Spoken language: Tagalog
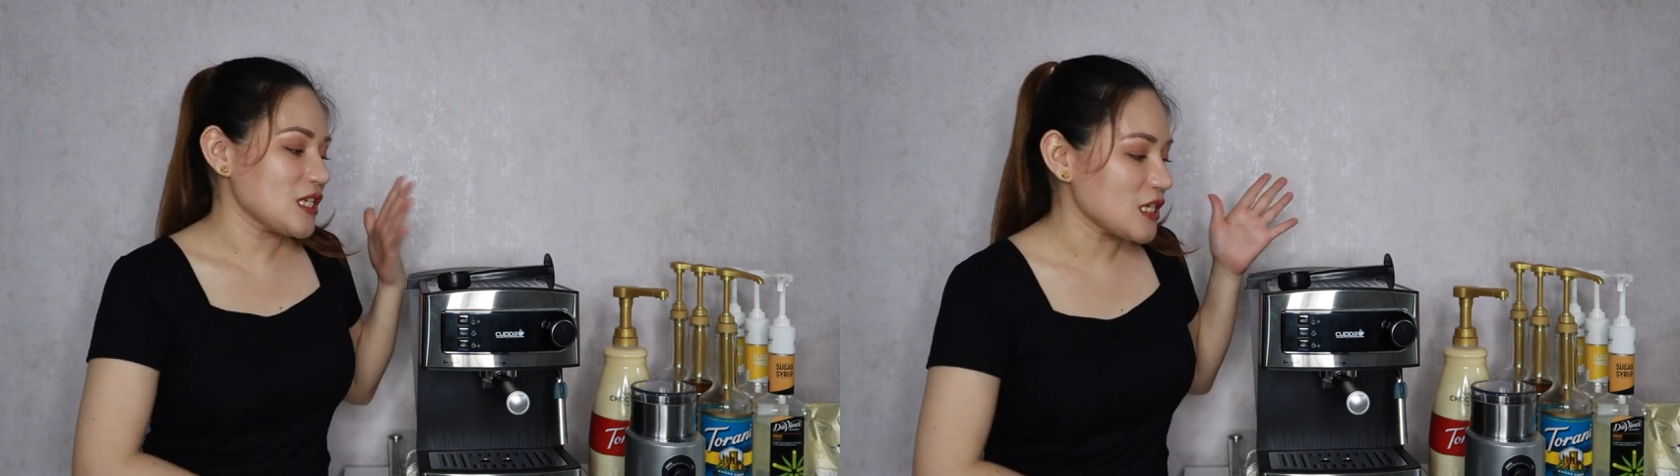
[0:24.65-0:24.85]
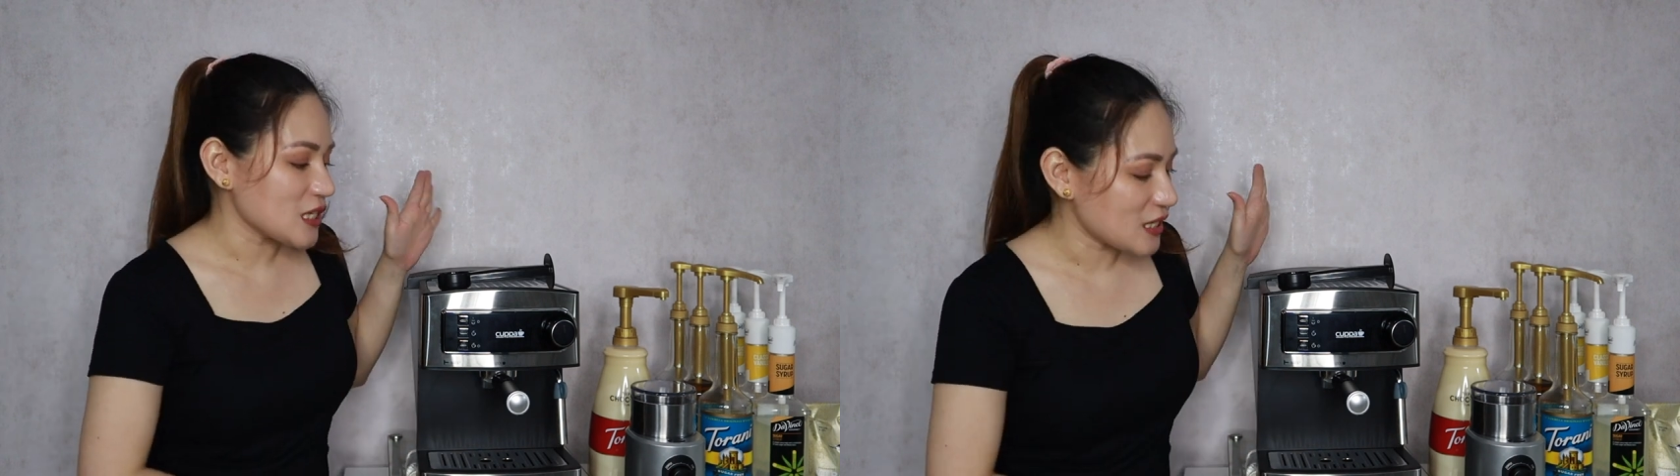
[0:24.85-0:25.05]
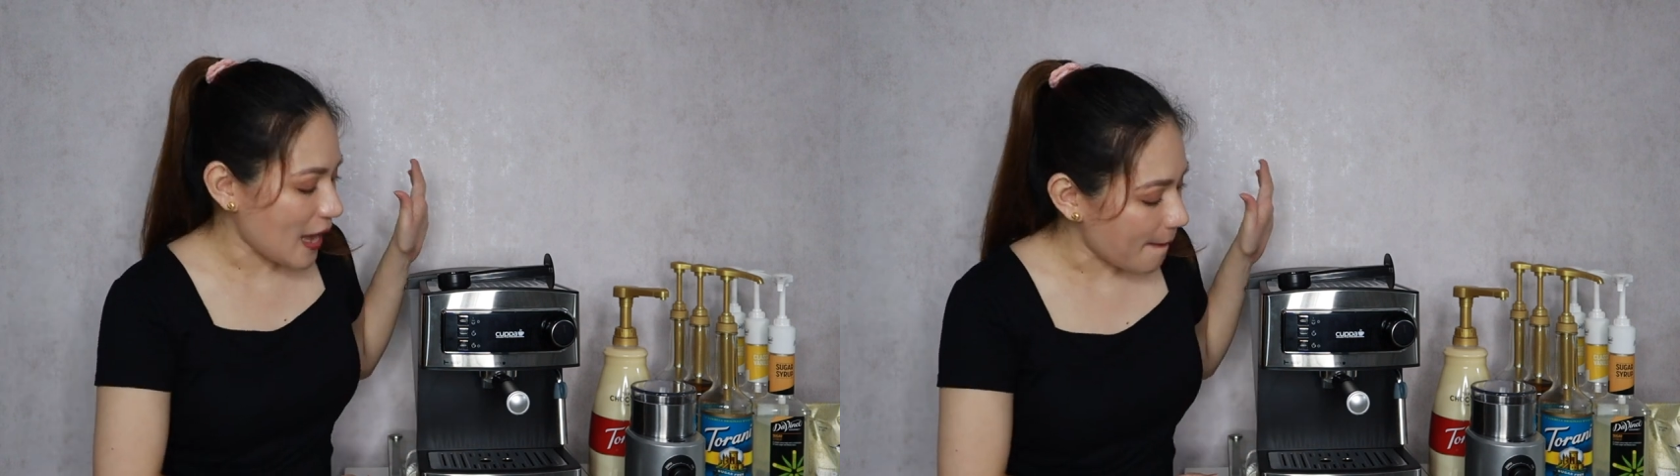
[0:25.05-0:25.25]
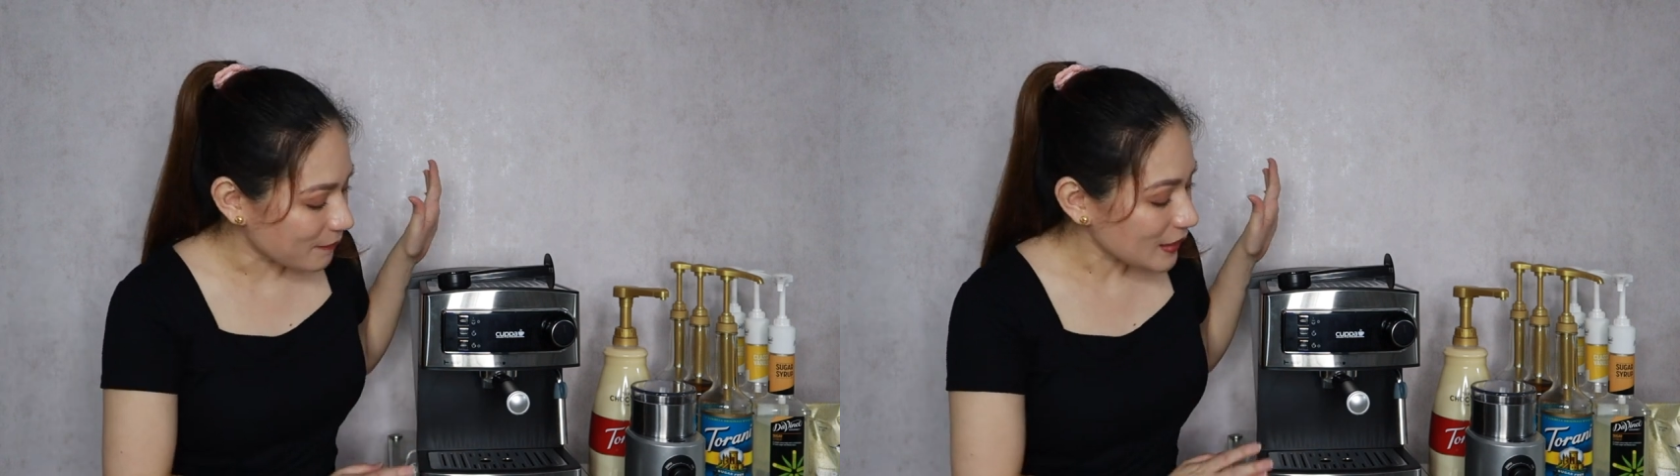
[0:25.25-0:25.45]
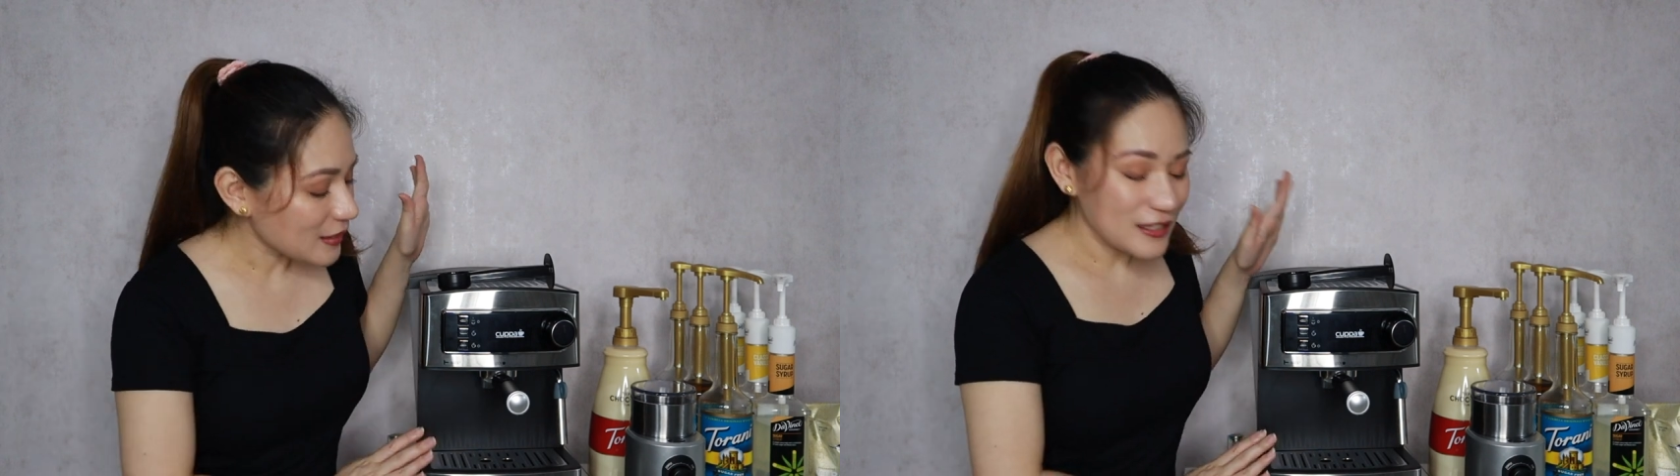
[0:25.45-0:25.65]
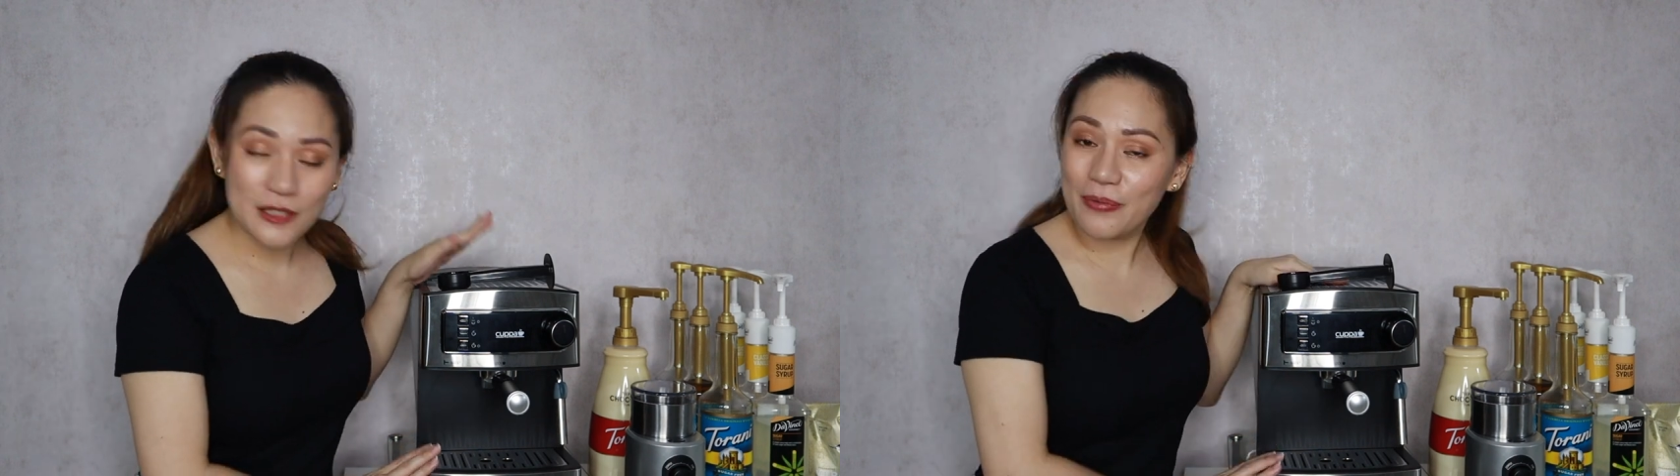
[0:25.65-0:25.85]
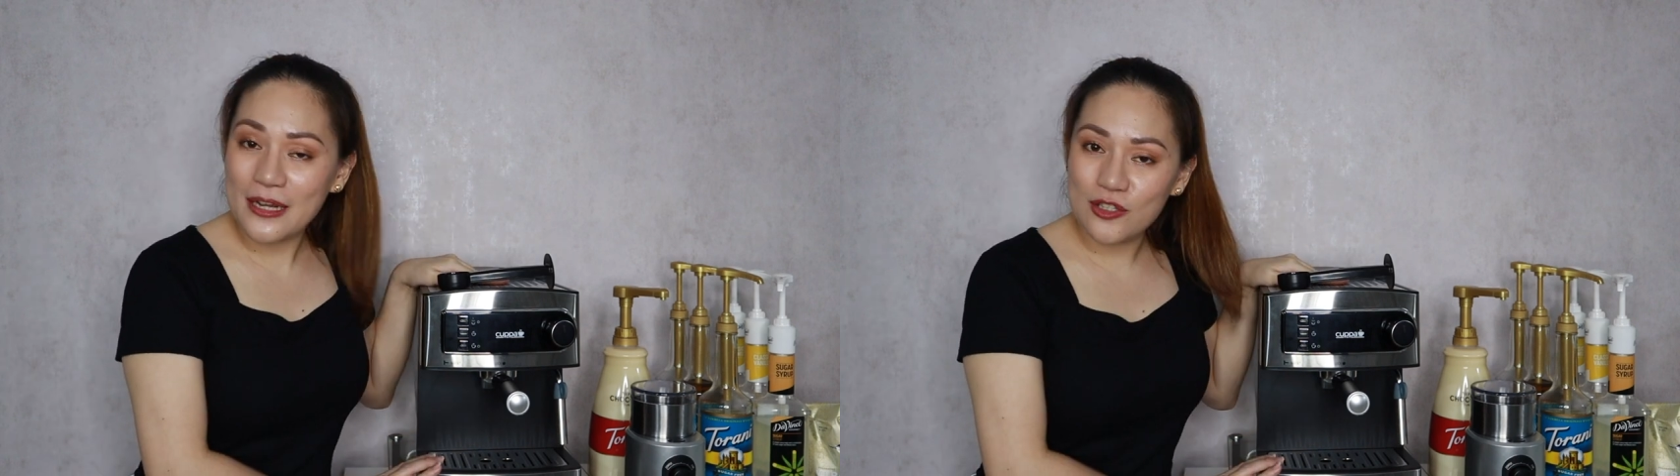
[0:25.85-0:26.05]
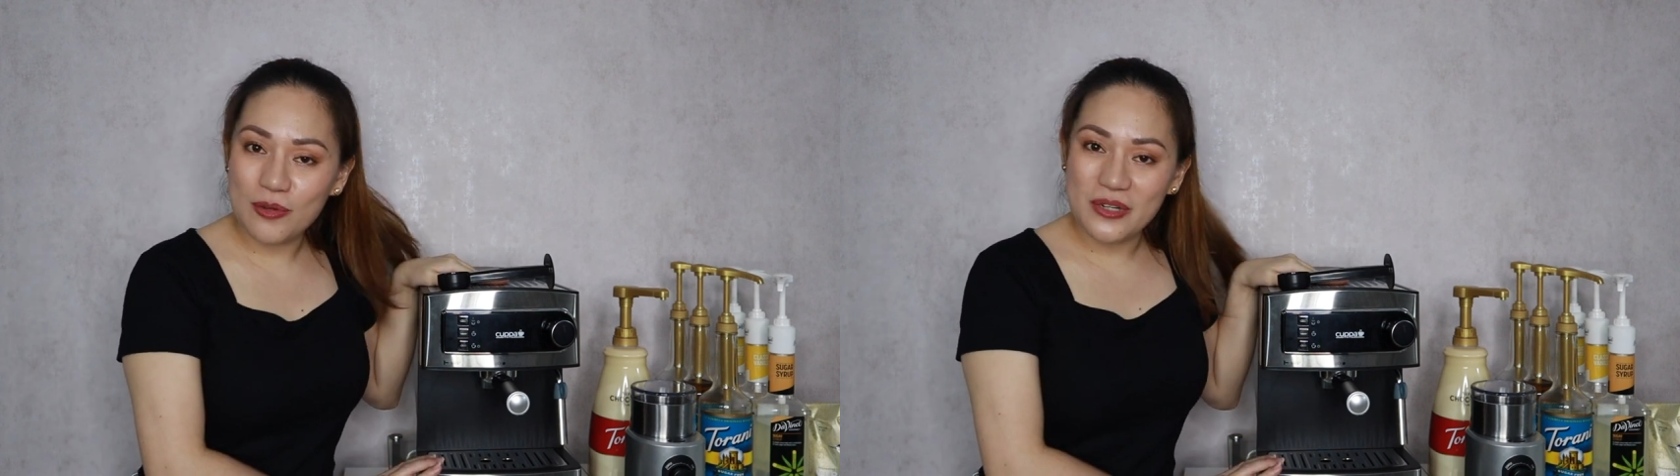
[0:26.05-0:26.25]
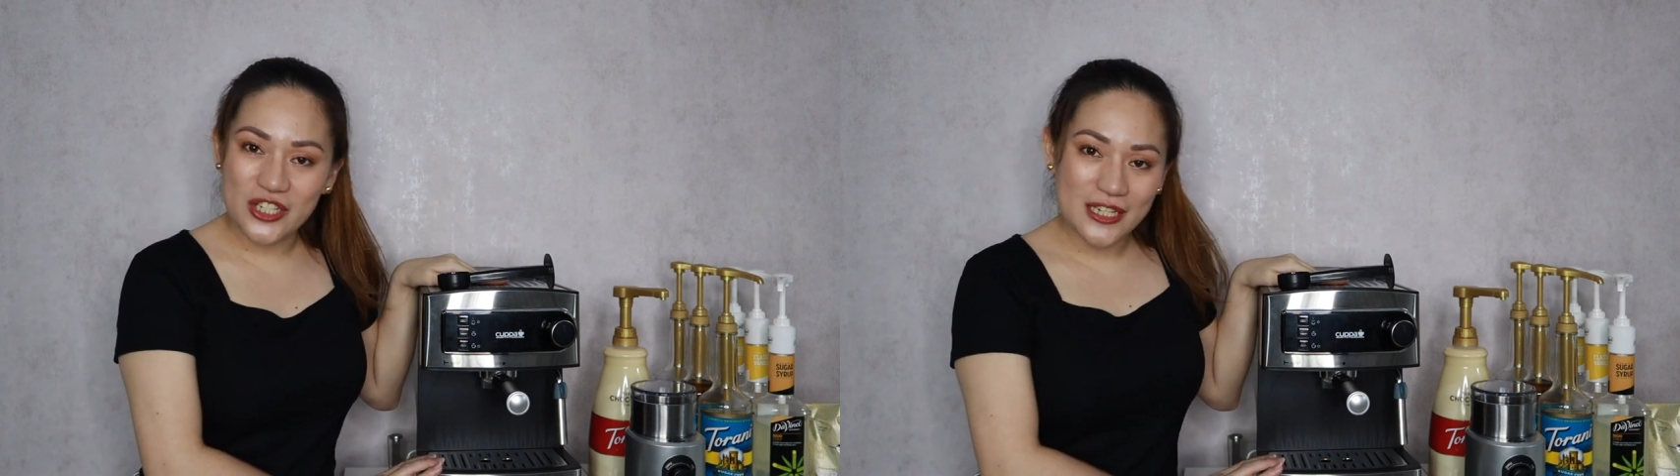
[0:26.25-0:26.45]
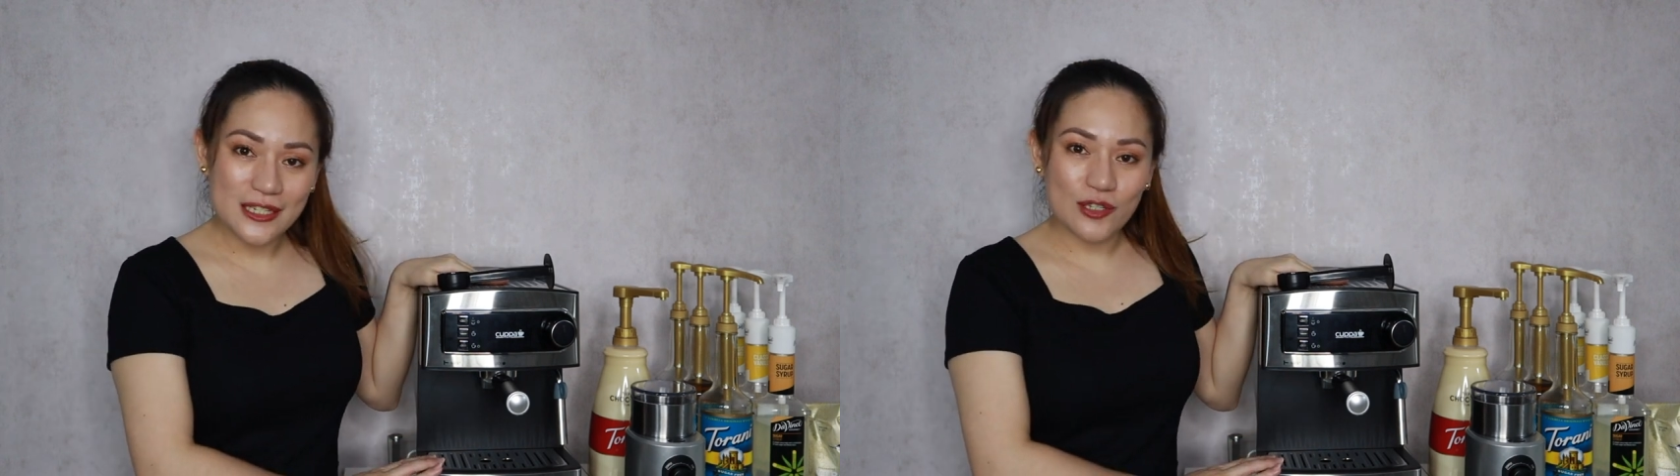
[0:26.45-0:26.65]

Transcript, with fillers: this um, espresso machine.